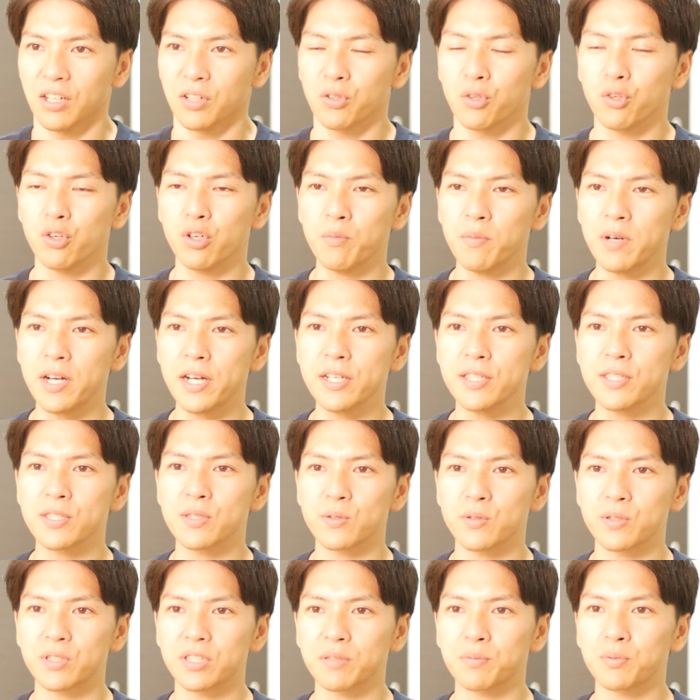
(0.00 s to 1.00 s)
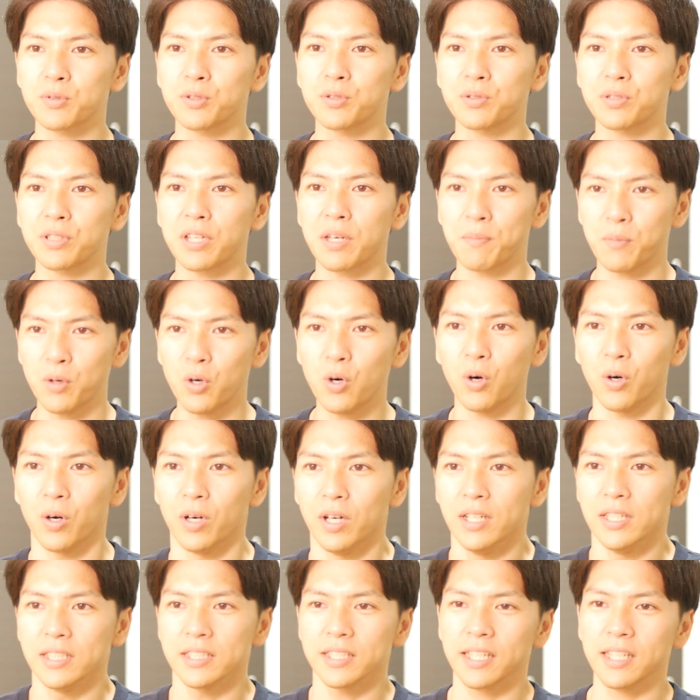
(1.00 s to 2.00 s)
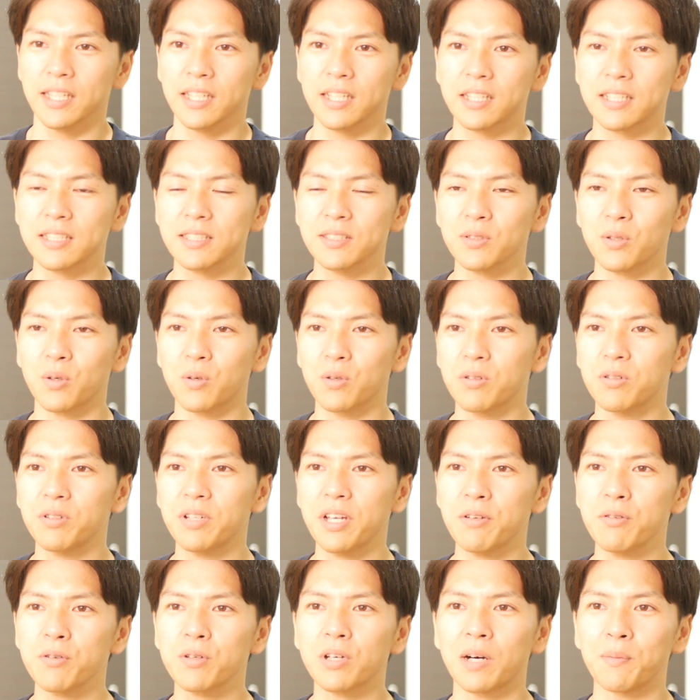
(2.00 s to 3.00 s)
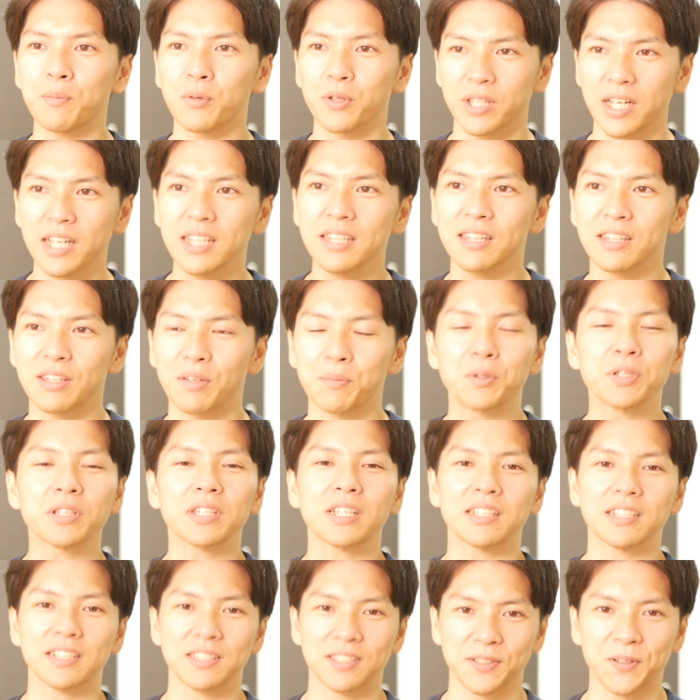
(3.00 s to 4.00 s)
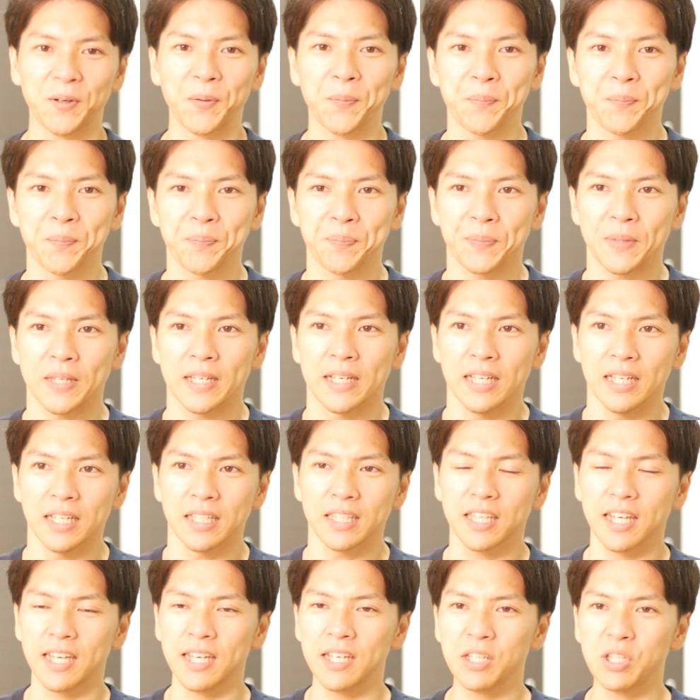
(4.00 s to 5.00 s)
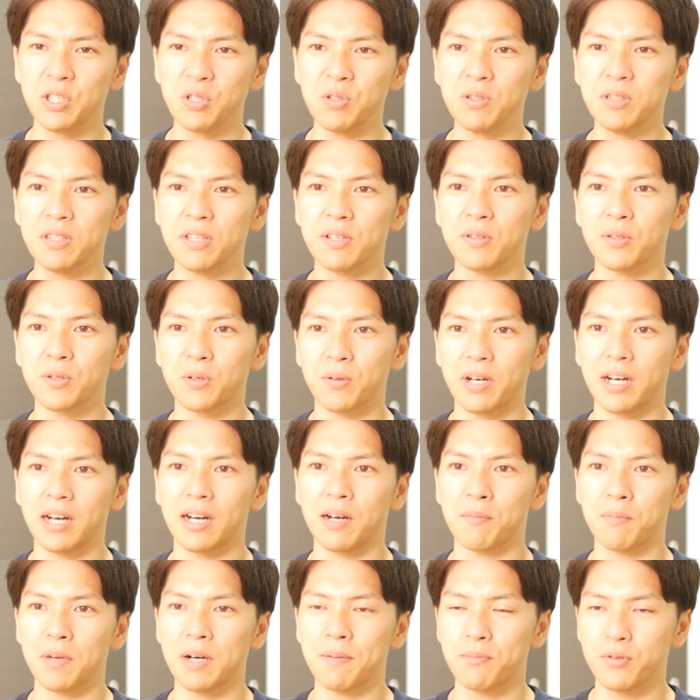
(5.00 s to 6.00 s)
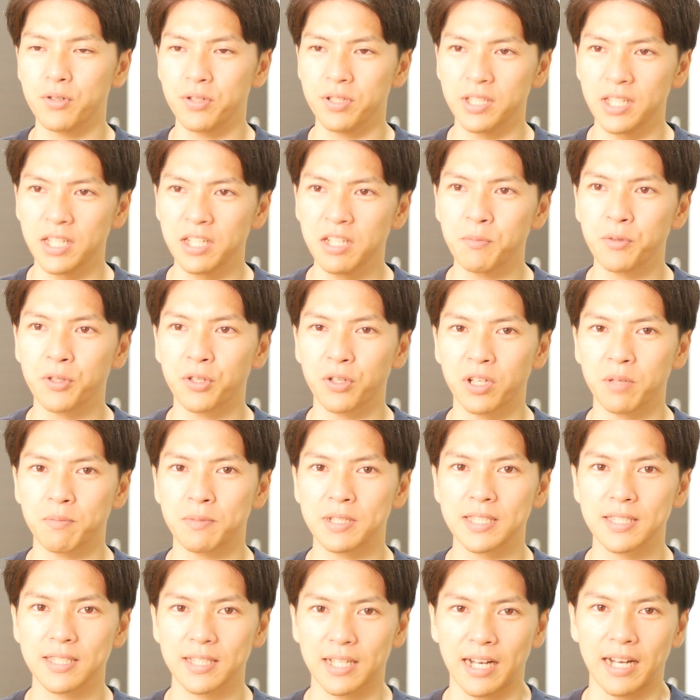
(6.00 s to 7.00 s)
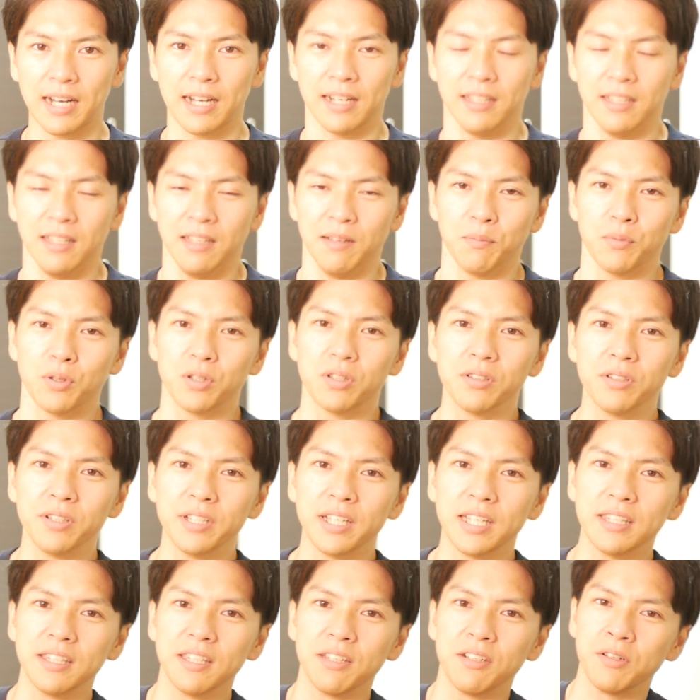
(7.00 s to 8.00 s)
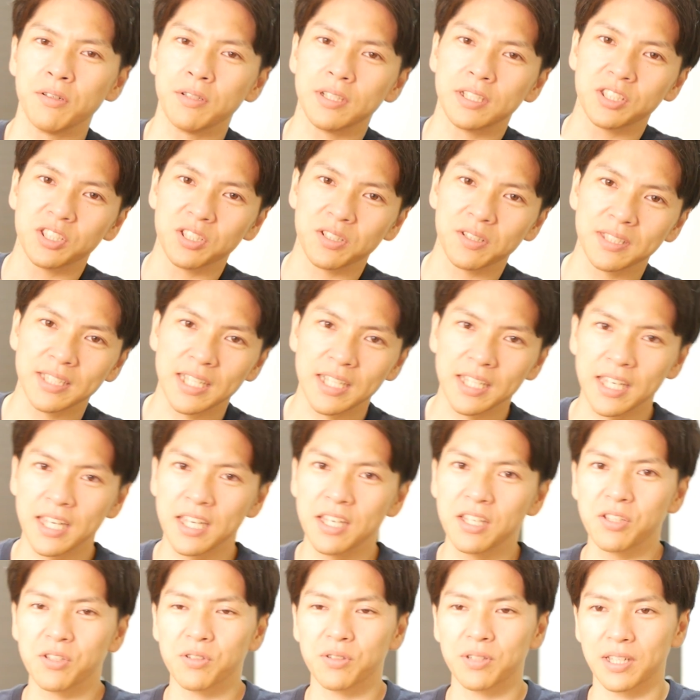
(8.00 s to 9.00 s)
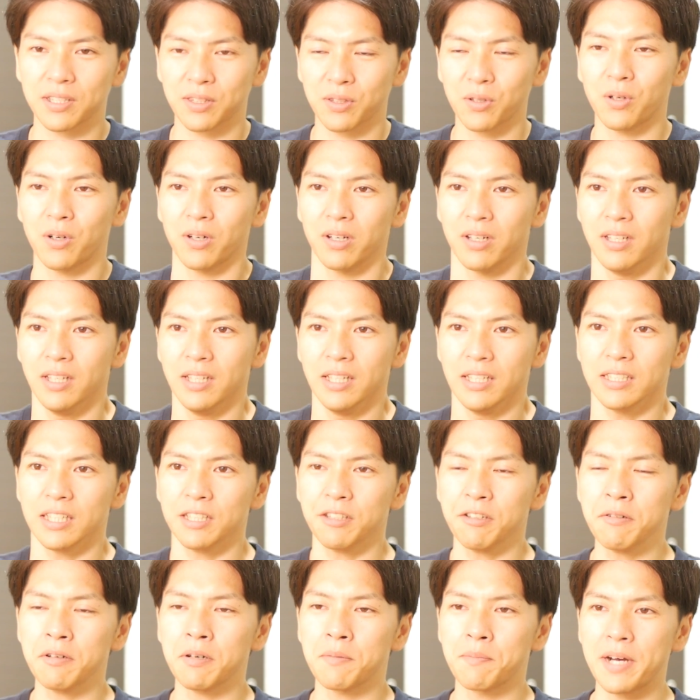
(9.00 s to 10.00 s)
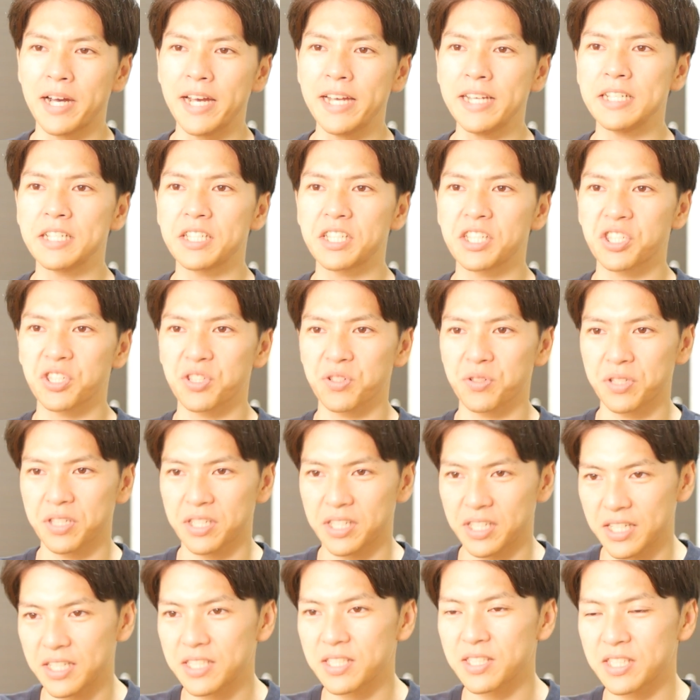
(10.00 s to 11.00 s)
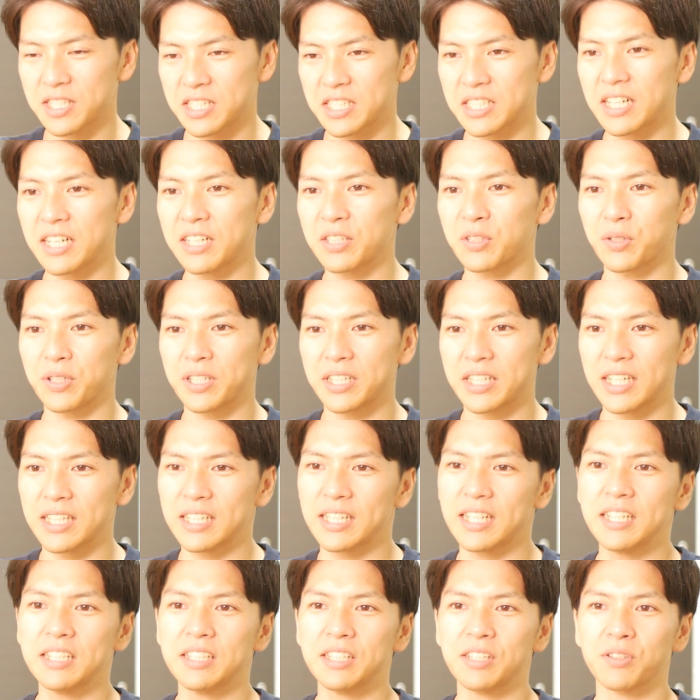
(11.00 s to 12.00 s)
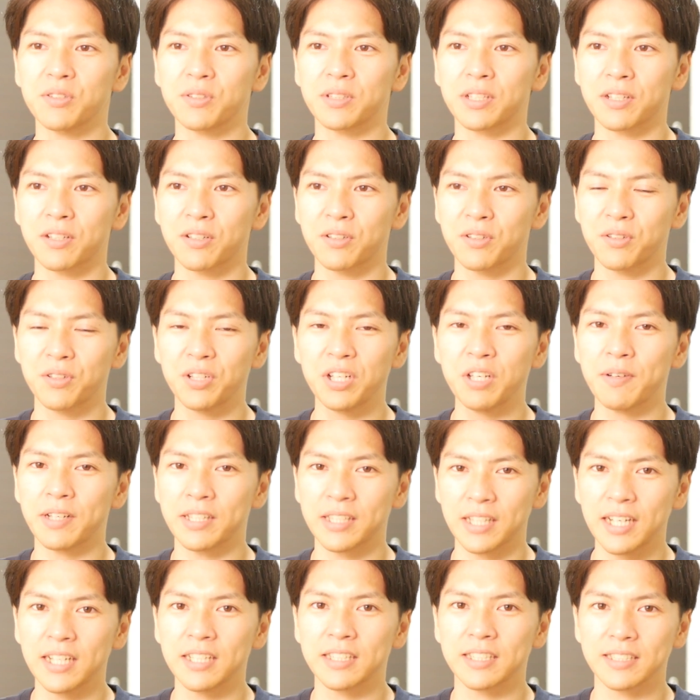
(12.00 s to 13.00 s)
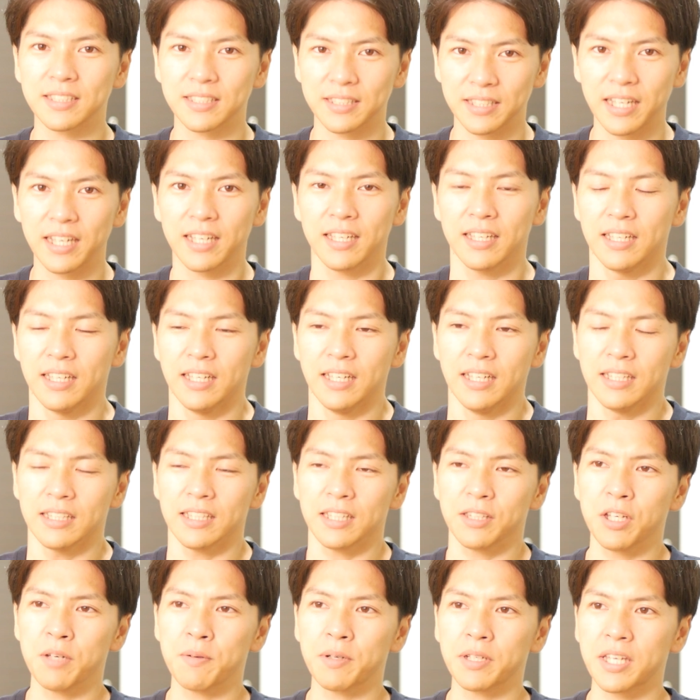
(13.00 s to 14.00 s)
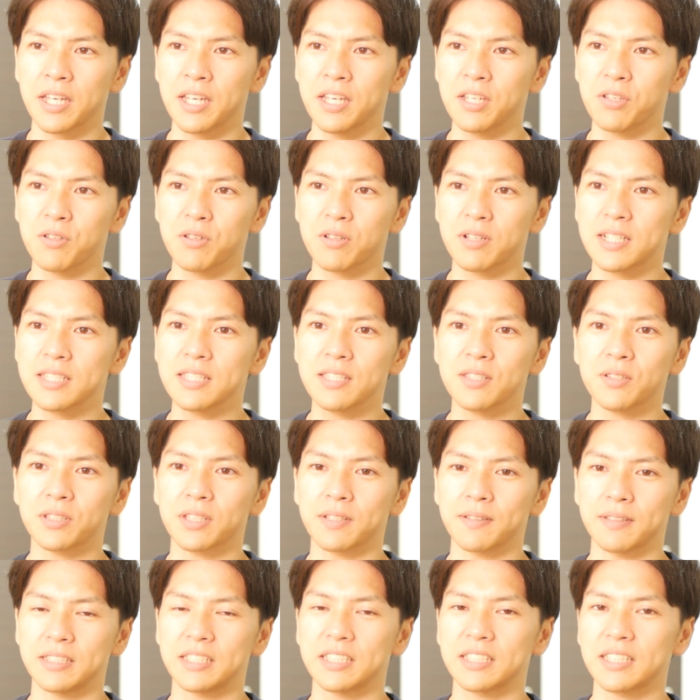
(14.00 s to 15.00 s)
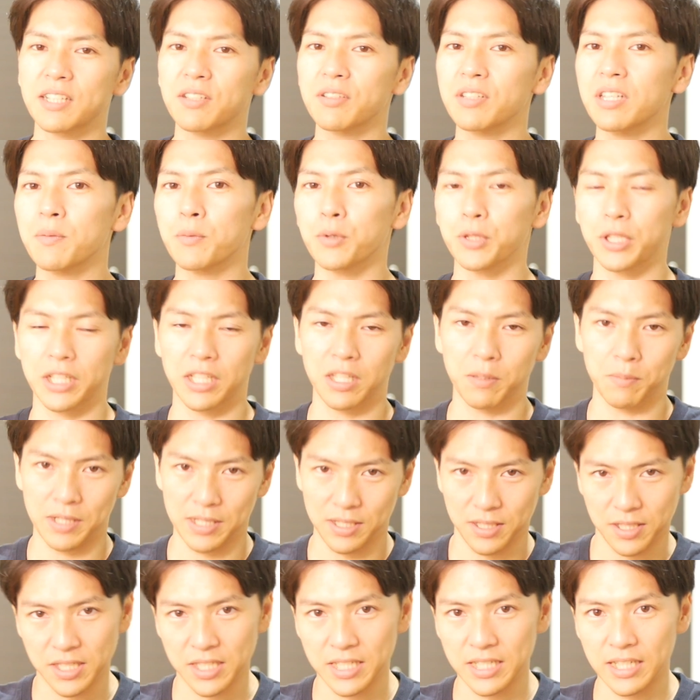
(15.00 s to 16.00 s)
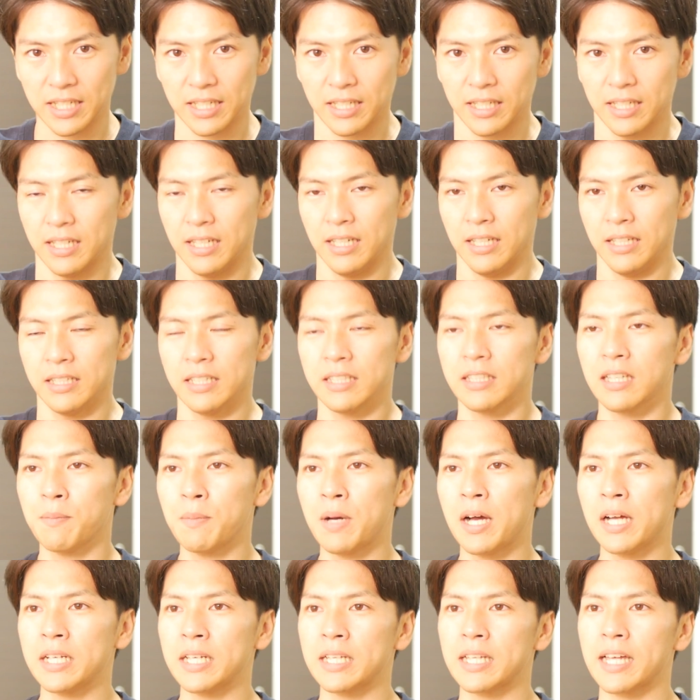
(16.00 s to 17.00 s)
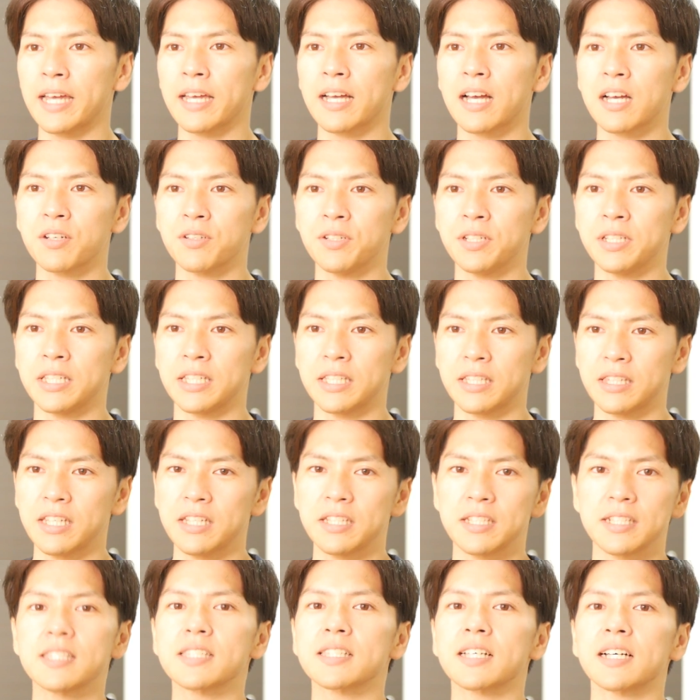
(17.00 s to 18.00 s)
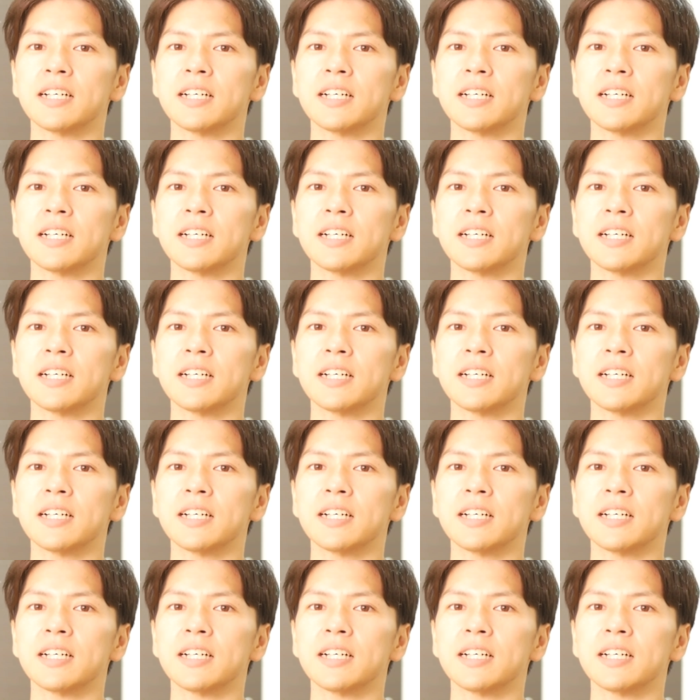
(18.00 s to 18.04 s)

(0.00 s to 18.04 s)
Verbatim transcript: 車椅子の自分でも生活遅れるかもなって思ったんですよ。研究というのは、まあ、分野にもよりますが、僕のやってるような調査研究だと、例えば毎日出勤しないといけないっていうようなくくりはないんですね。例えば研究活動っていうのは自宅でもできますし、でたまに大学院に行ってディス